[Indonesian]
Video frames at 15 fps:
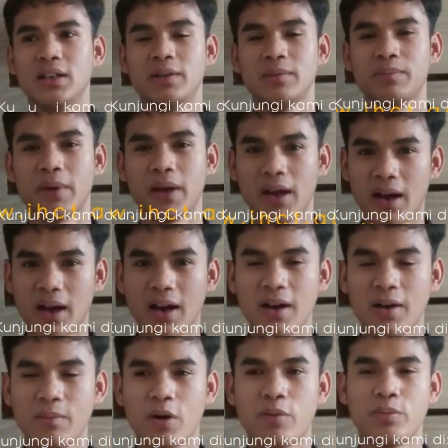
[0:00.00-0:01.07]
PA
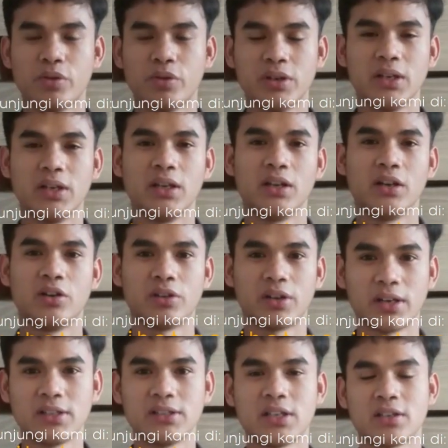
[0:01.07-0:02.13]
maupun di
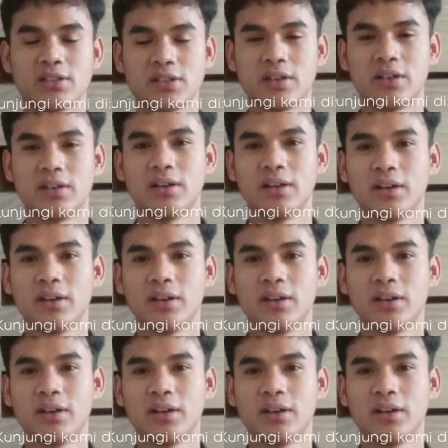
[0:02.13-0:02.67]
laundry section.